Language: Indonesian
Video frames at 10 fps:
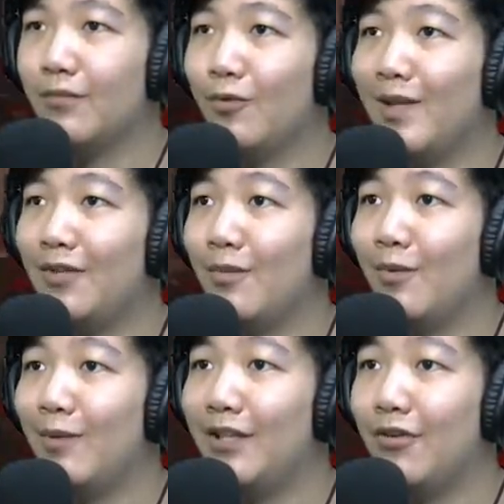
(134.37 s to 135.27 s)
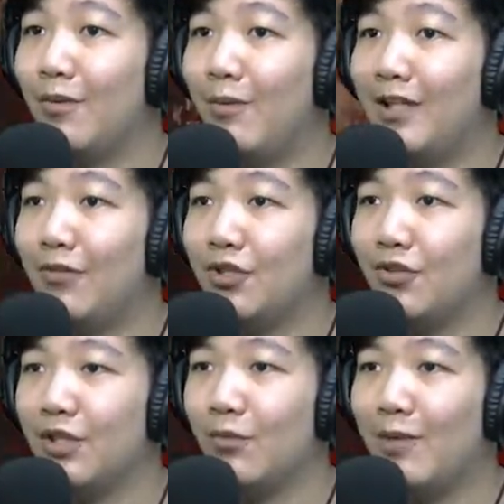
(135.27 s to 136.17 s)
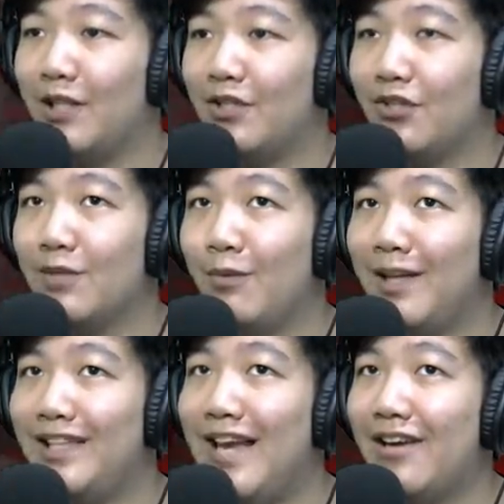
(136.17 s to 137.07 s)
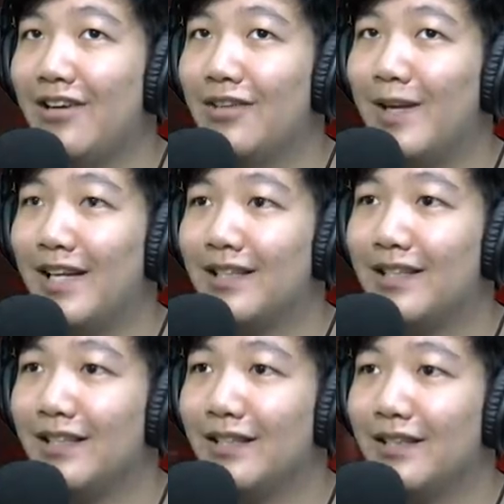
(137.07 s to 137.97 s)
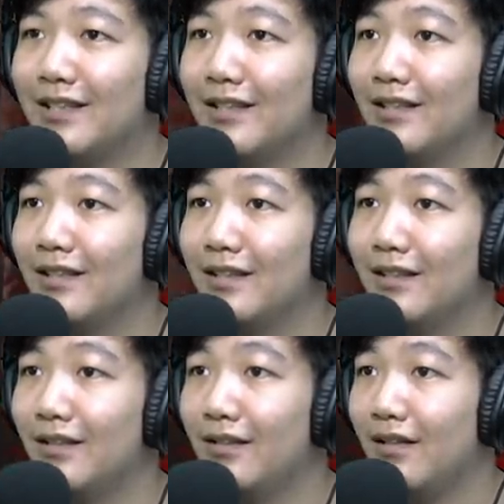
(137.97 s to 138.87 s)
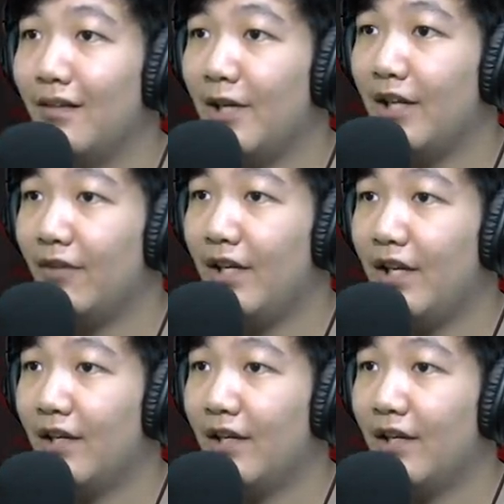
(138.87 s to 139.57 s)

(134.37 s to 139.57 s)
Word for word: mati gua, mau mati gua, mau mati gua seriusan mau mati, seriusan mau mati. Oh my god. I mean like really?